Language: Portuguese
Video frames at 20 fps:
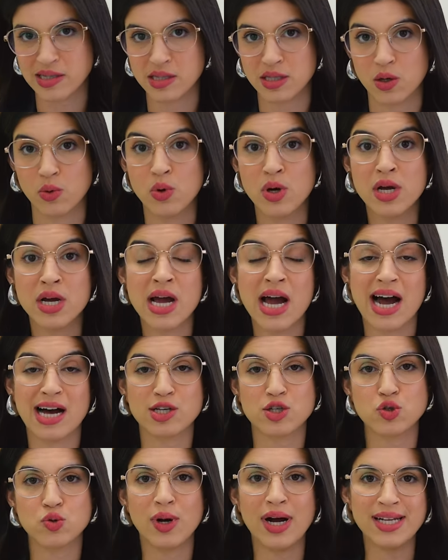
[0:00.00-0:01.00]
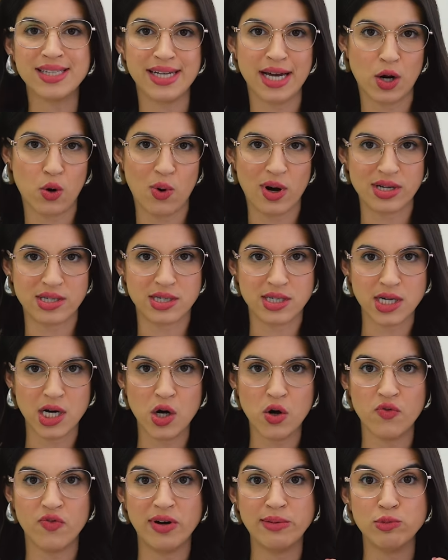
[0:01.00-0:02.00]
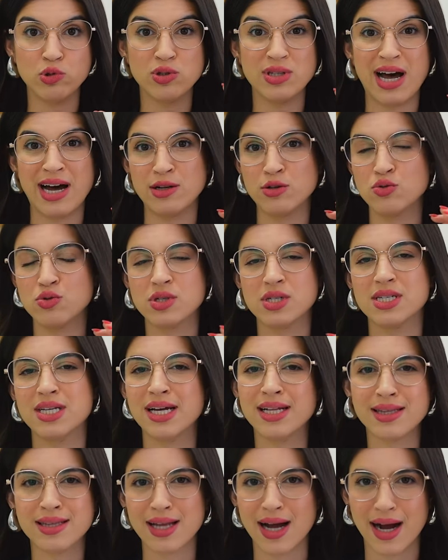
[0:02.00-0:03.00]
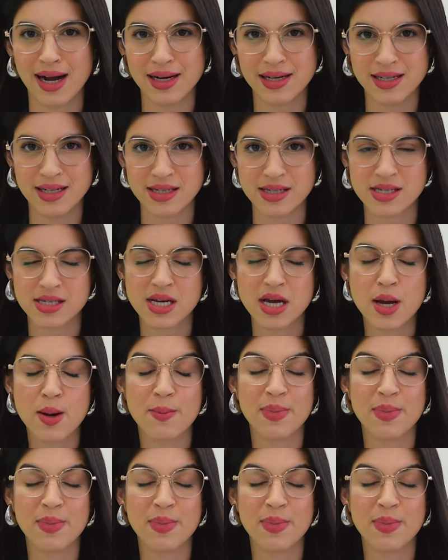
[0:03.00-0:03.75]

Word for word: Então a sua adequação vai mudar nos detalhes